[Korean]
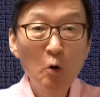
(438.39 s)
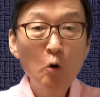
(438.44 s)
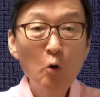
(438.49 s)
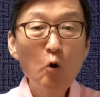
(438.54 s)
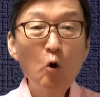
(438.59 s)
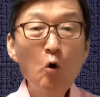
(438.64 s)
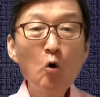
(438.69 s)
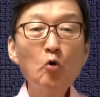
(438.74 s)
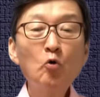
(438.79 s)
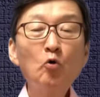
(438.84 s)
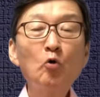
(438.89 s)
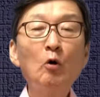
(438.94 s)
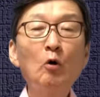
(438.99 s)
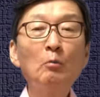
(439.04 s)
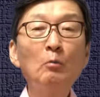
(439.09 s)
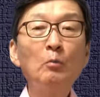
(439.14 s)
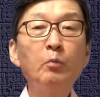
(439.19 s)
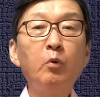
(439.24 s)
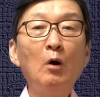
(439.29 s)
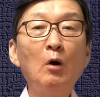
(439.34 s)

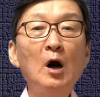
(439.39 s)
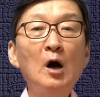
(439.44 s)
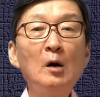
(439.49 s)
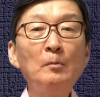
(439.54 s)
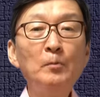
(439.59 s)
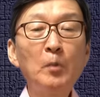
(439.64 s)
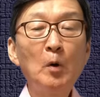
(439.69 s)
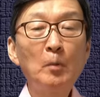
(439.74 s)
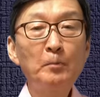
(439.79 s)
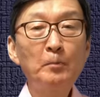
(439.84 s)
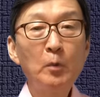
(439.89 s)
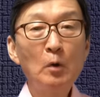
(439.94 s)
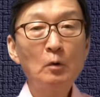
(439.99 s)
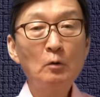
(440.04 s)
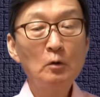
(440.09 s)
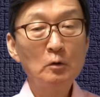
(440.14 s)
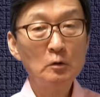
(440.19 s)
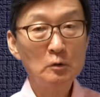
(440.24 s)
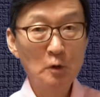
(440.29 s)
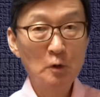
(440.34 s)
홍콩 보안법 보고